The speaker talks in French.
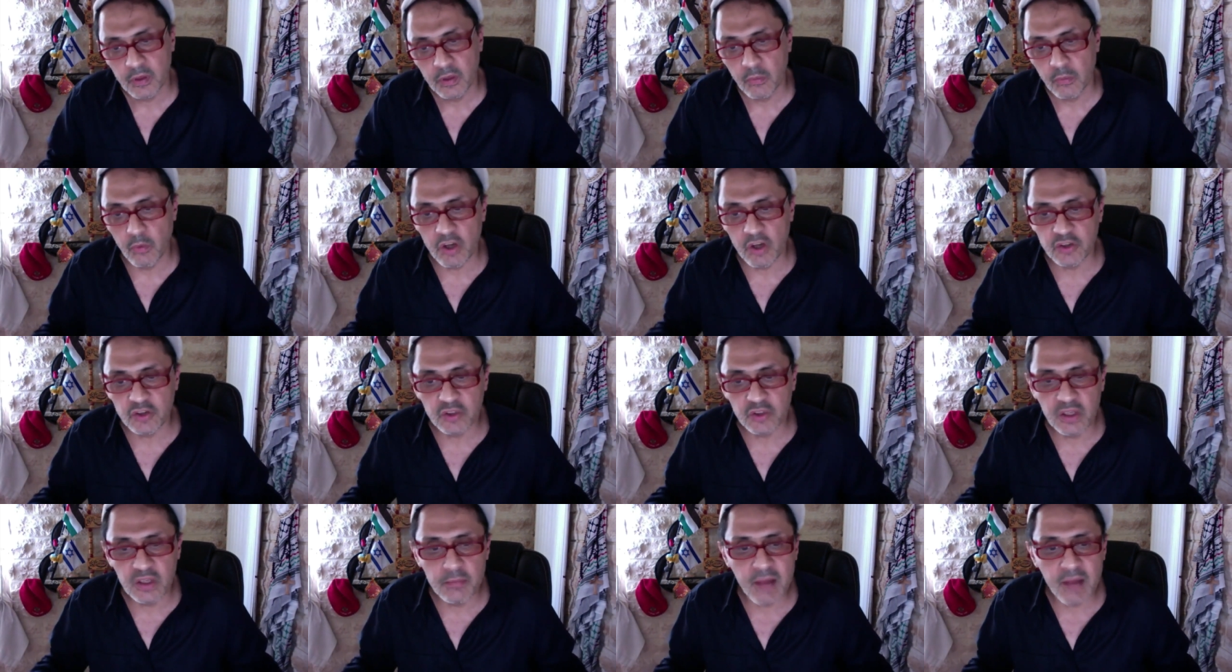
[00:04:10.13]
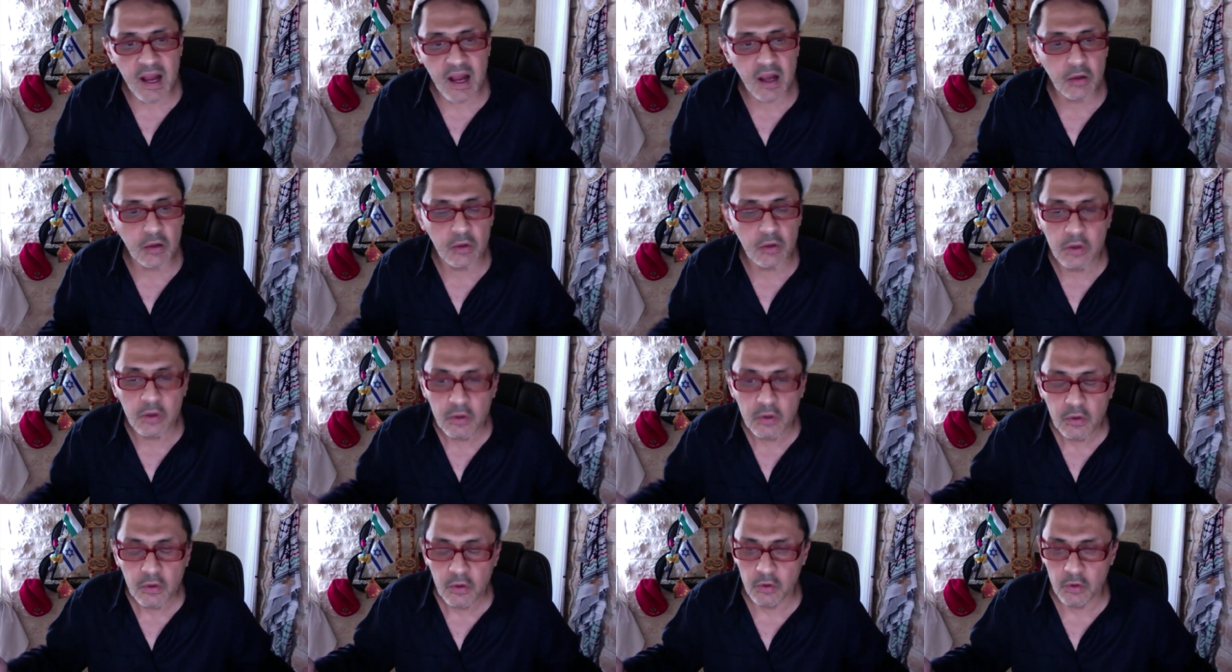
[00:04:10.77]
Moi, j'en ai marre
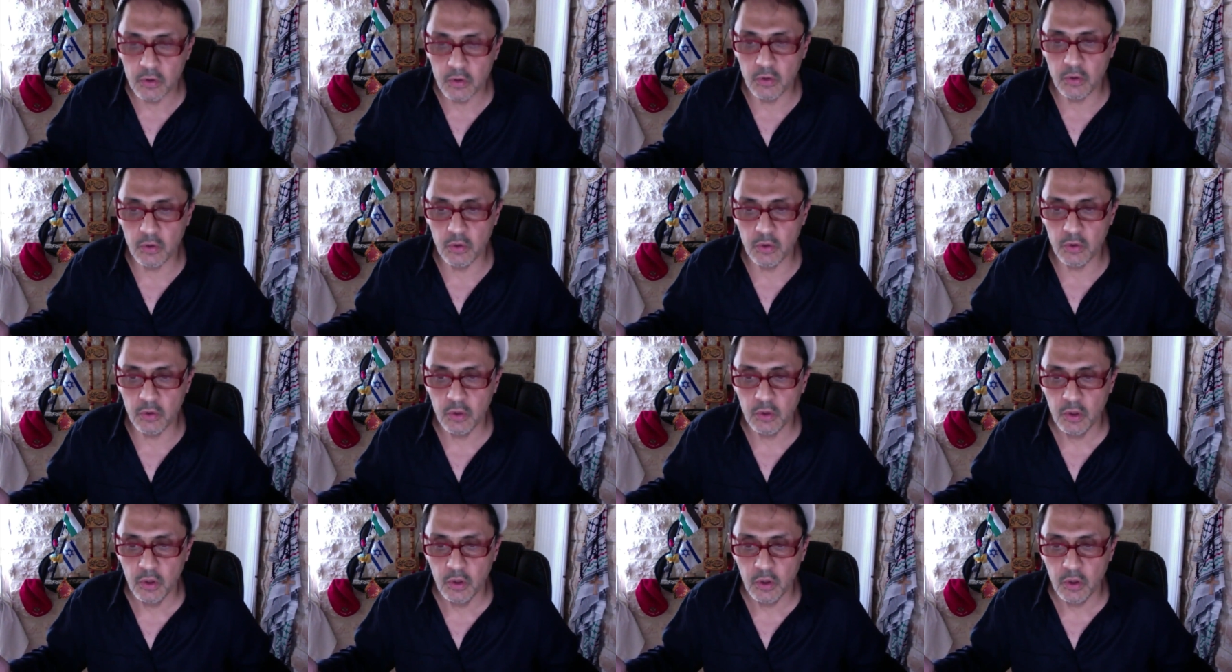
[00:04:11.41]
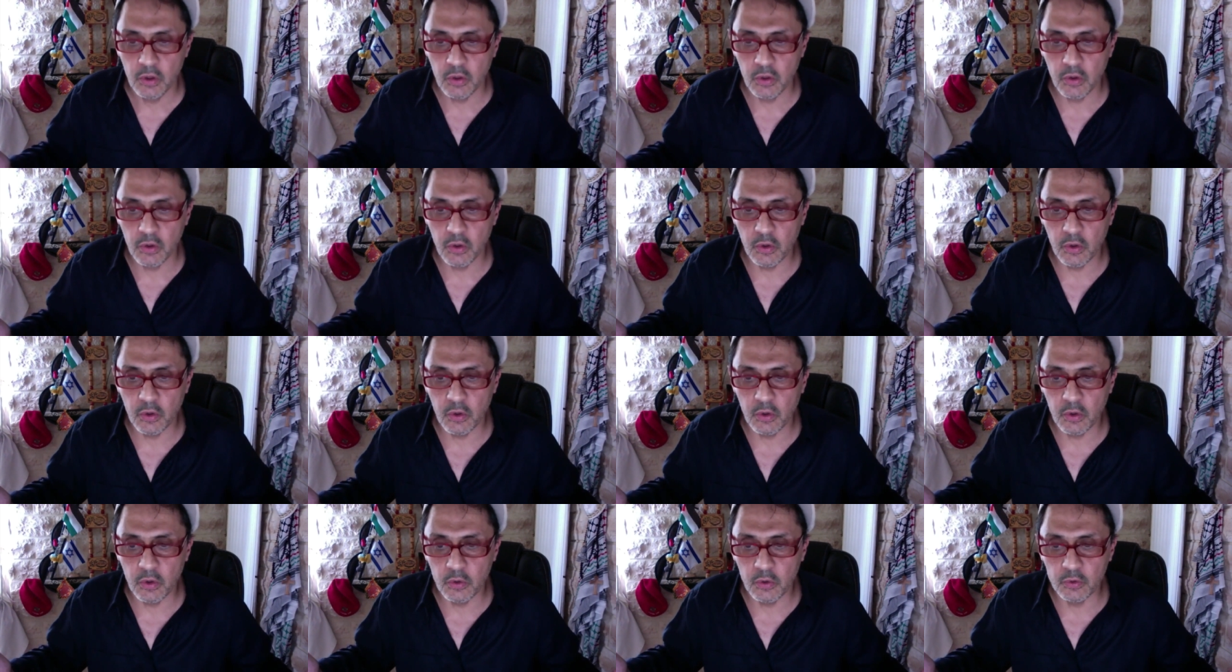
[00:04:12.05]
euh,
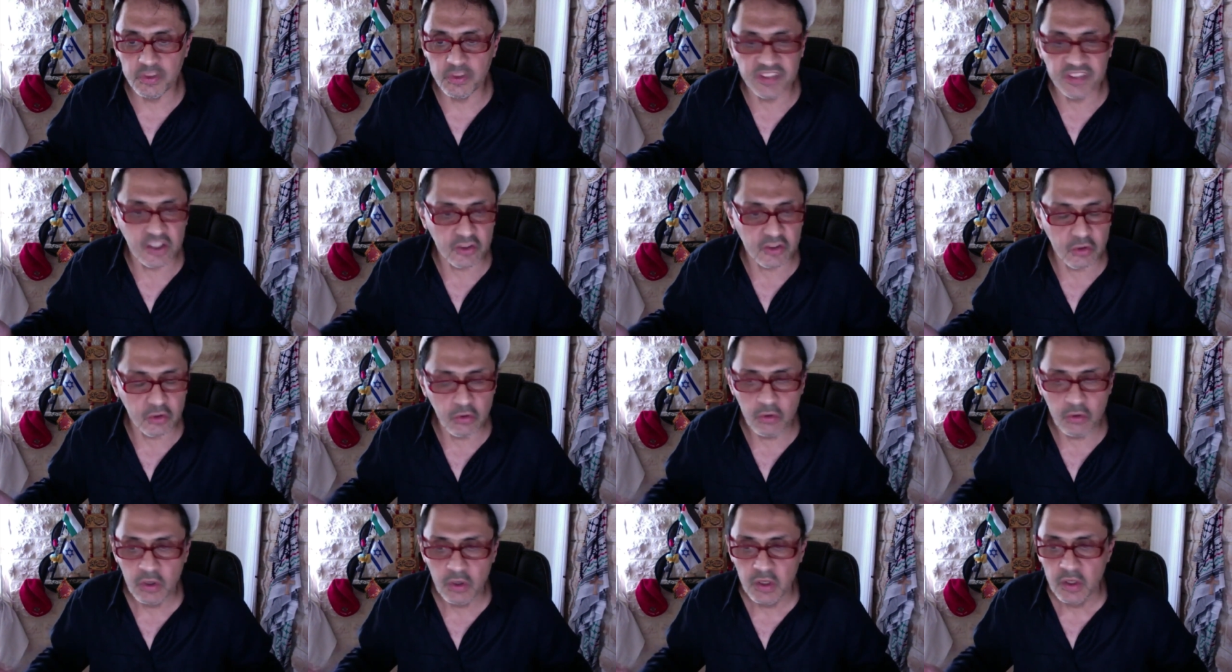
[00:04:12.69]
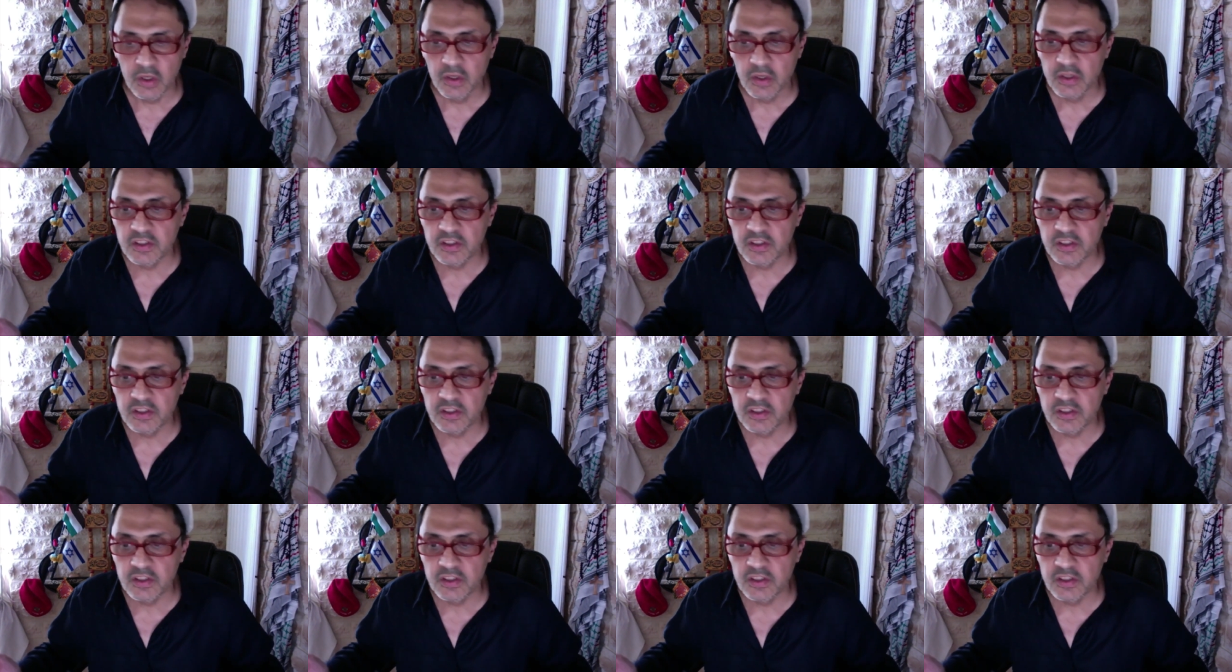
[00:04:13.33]
de ces gens